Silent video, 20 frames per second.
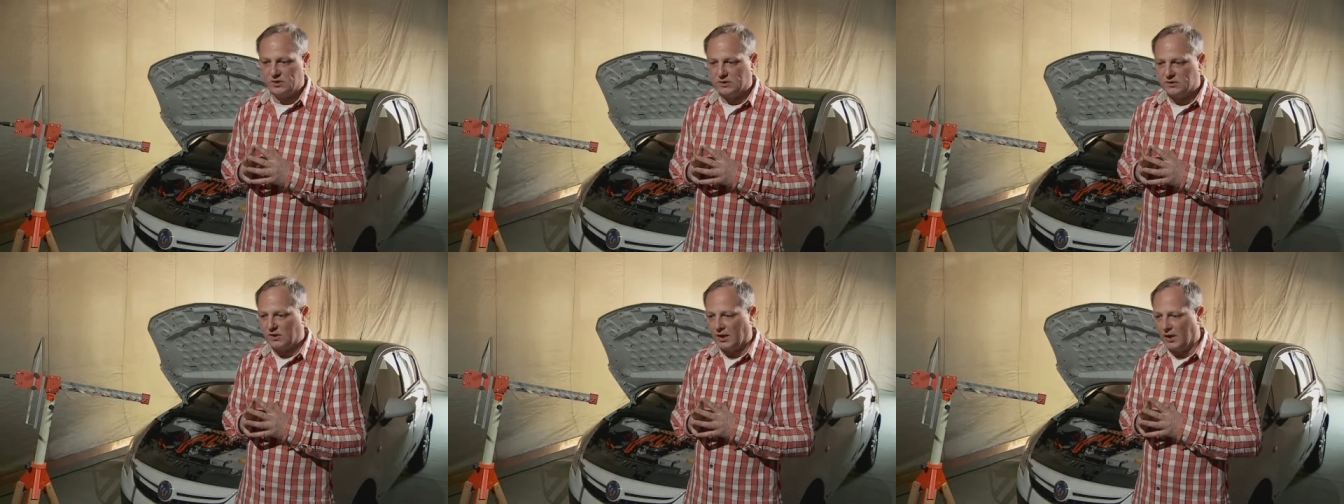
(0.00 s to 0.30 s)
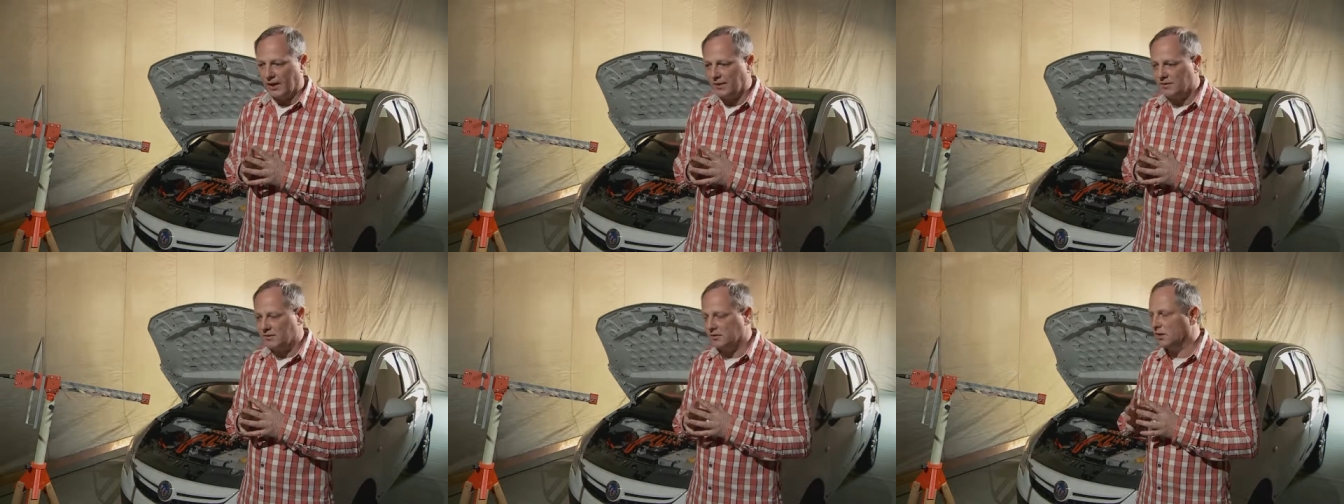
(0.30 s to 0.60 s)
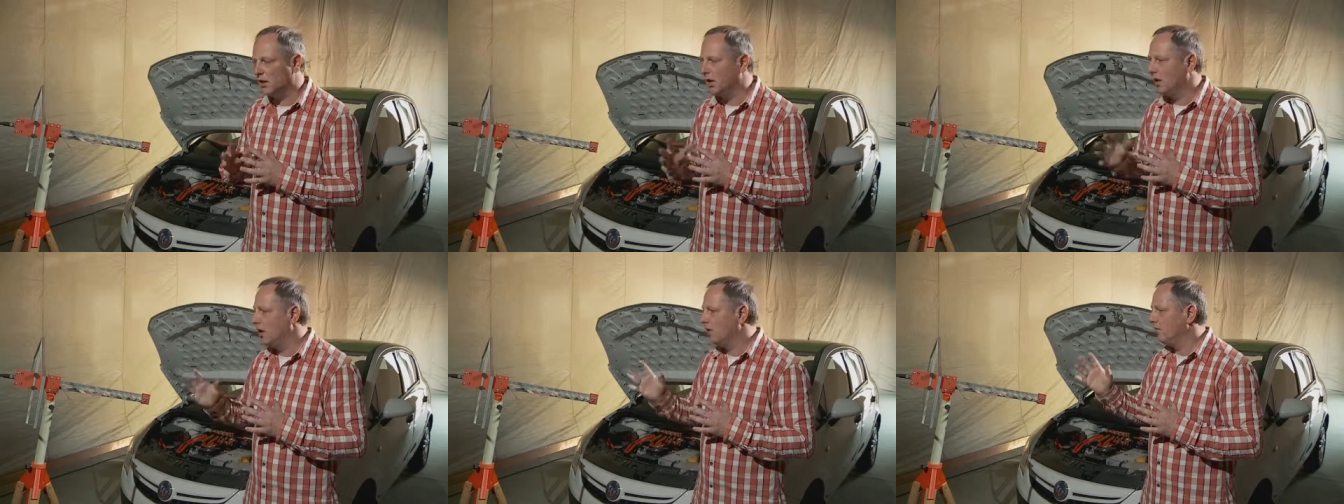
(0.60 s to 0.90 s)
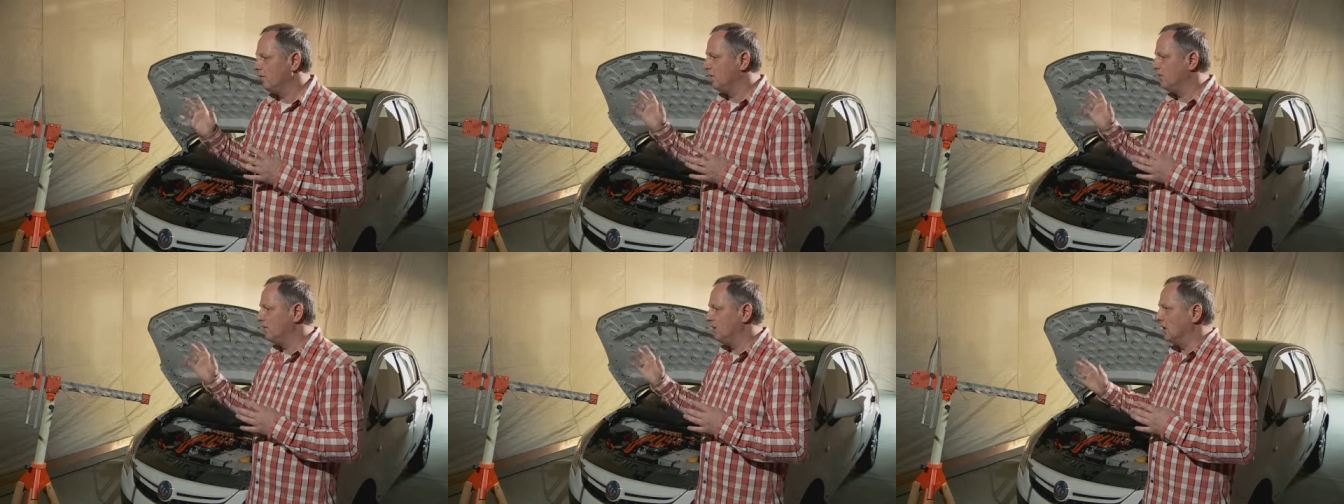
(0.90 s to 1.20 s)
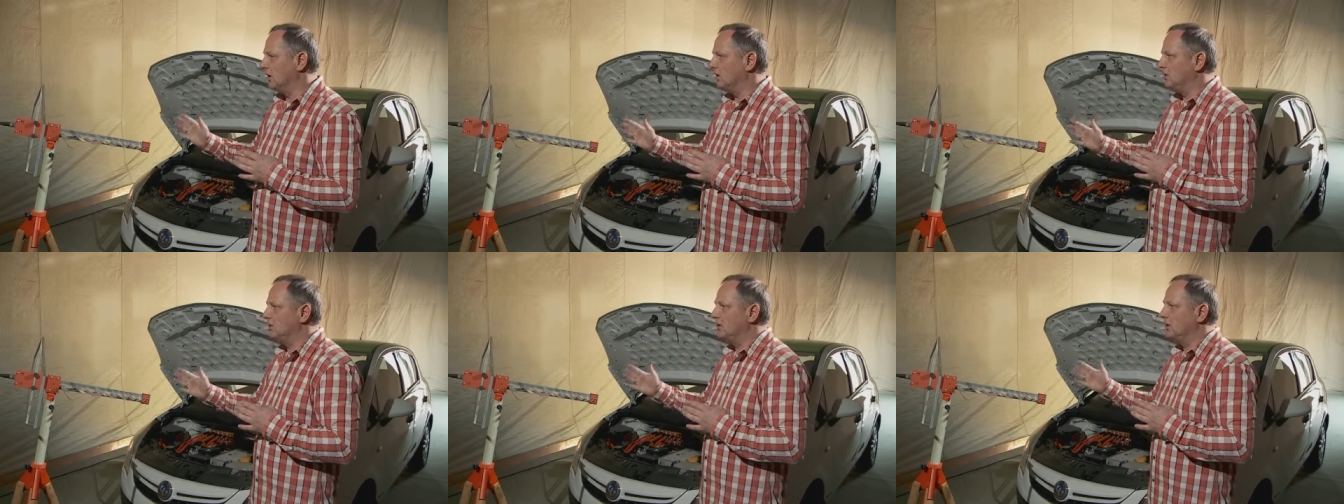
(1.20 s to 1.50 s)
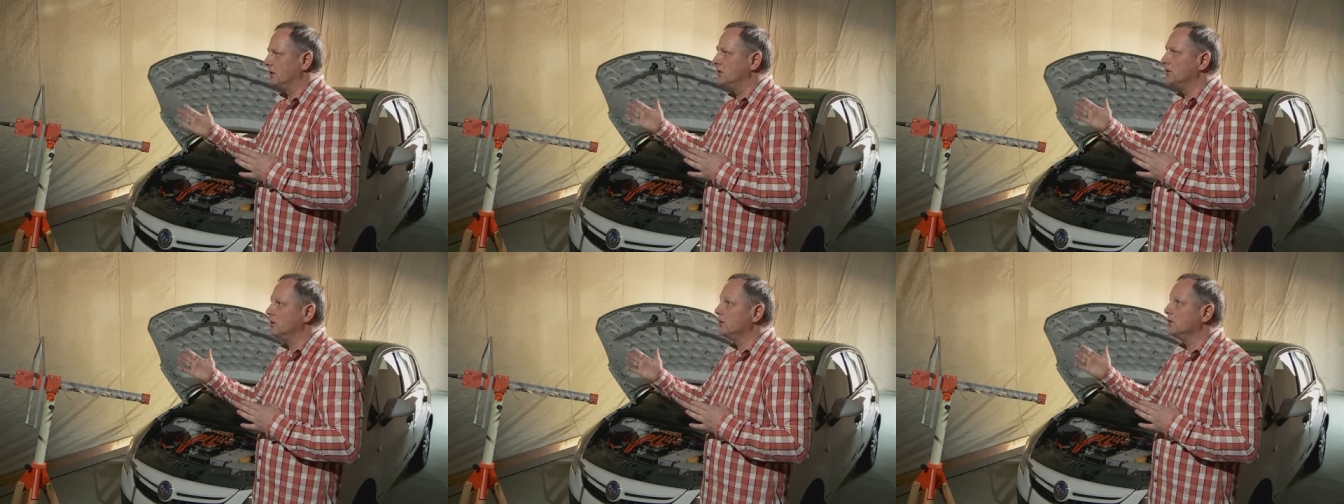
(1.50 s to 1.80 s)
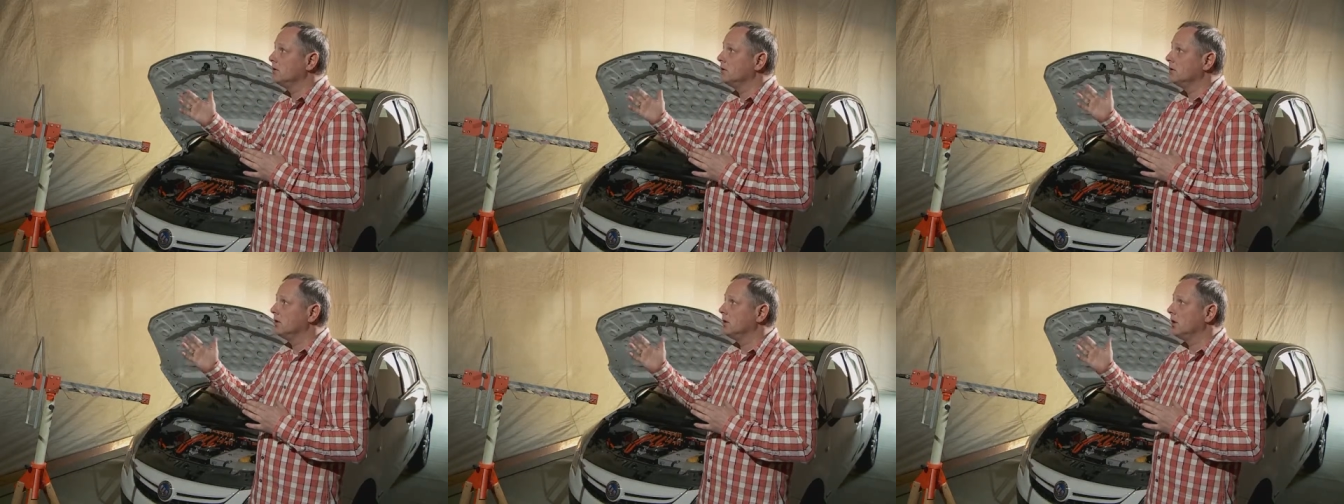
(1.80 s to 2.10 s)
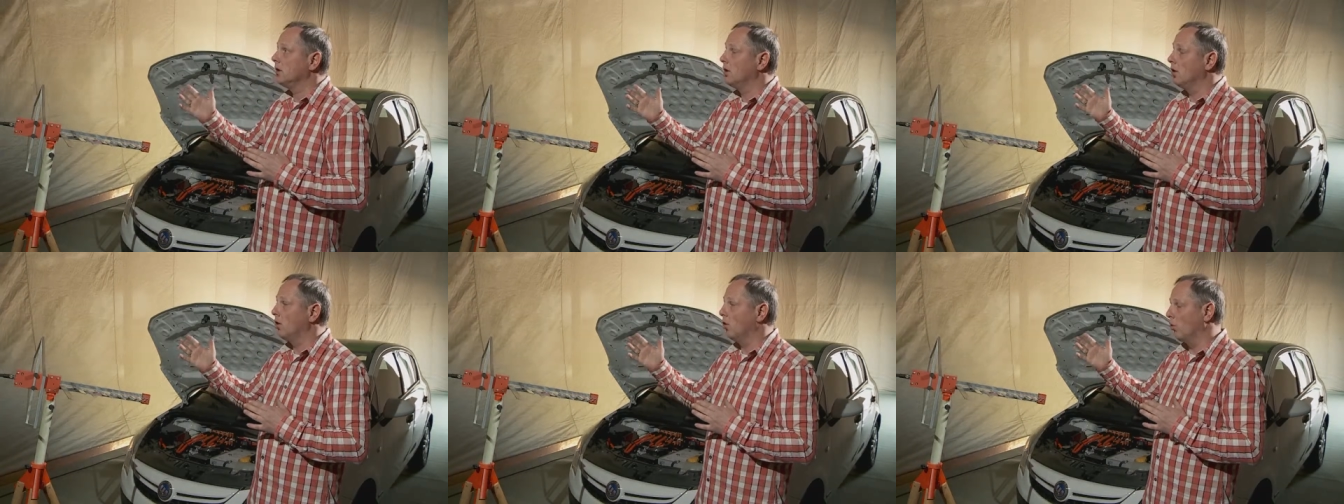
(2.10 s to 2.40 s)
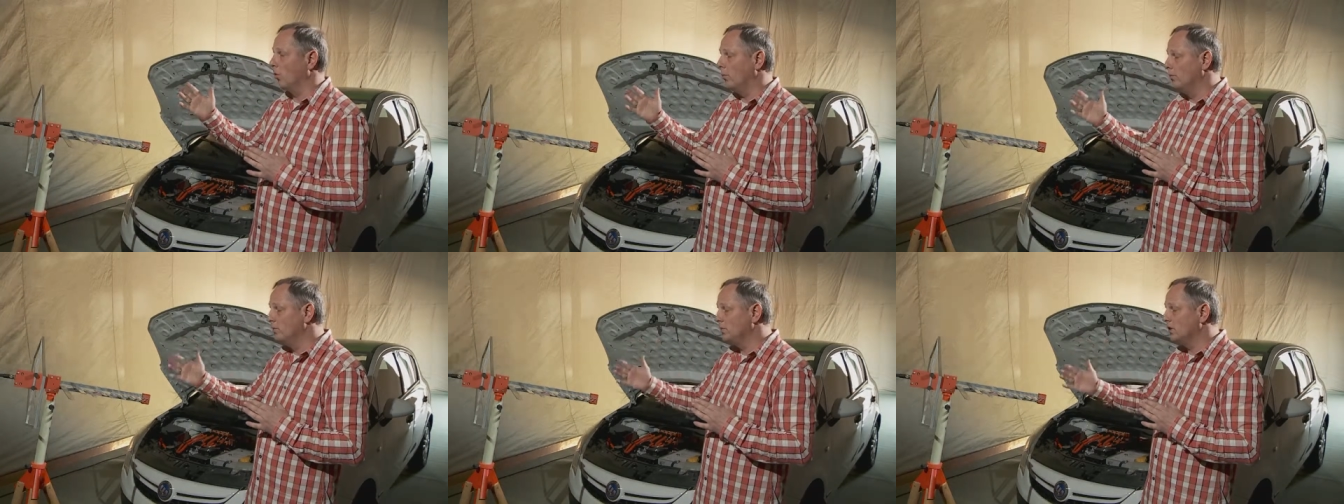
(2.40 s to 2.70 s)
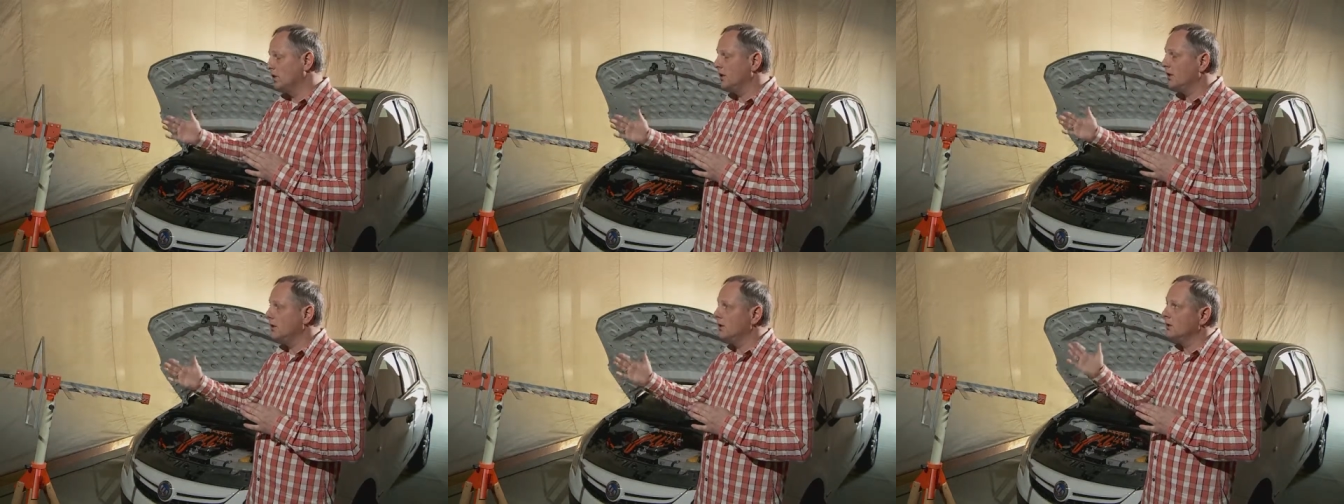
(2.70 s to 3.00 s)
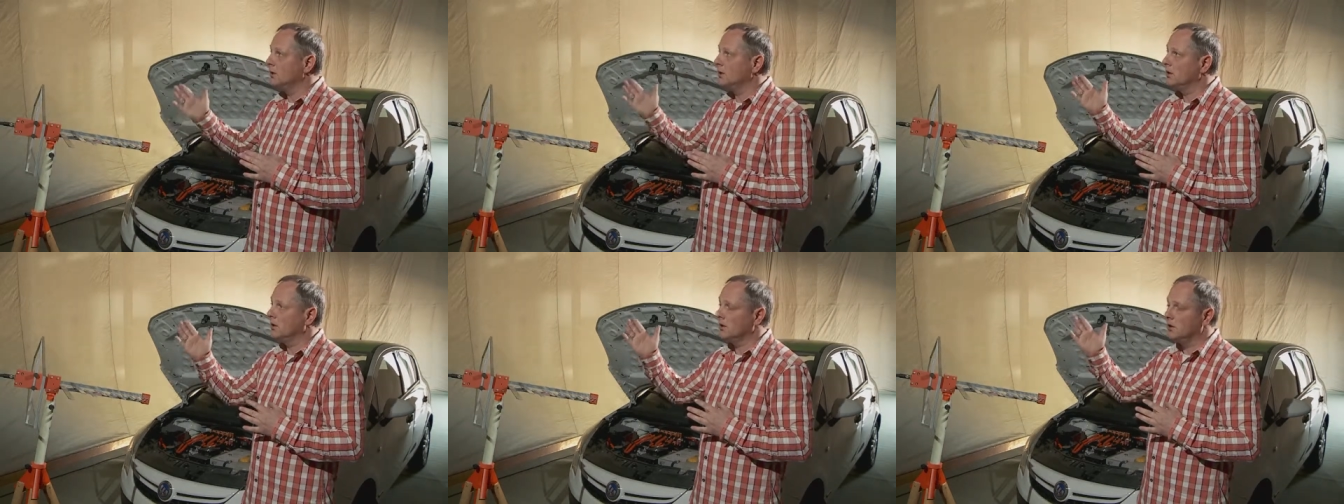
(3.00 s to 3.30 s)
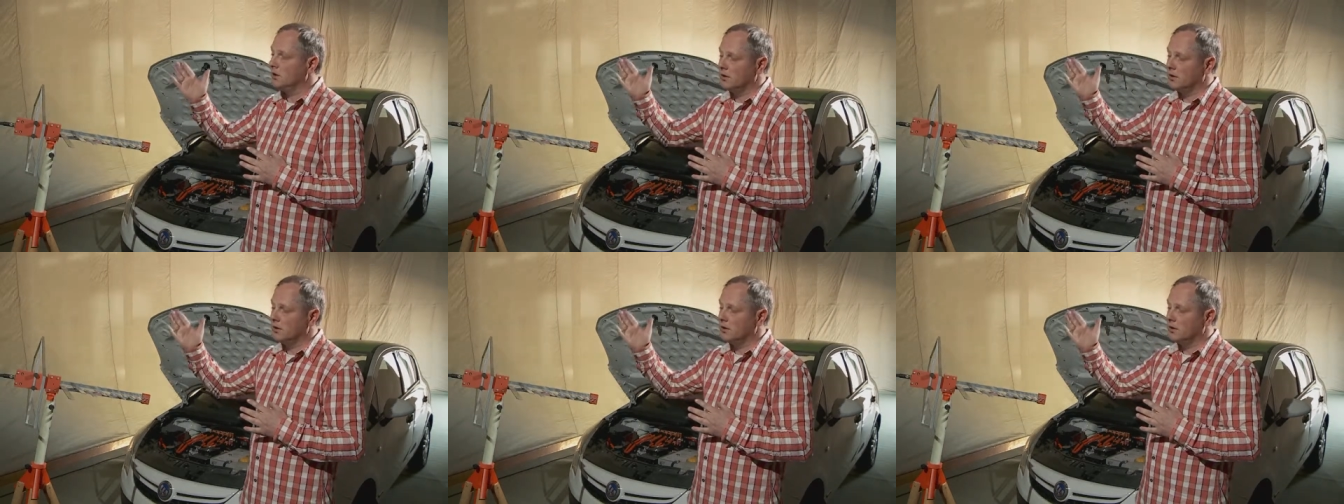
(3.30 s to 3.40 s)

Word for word: Das heißt, wenn wir Antenne umdrehen,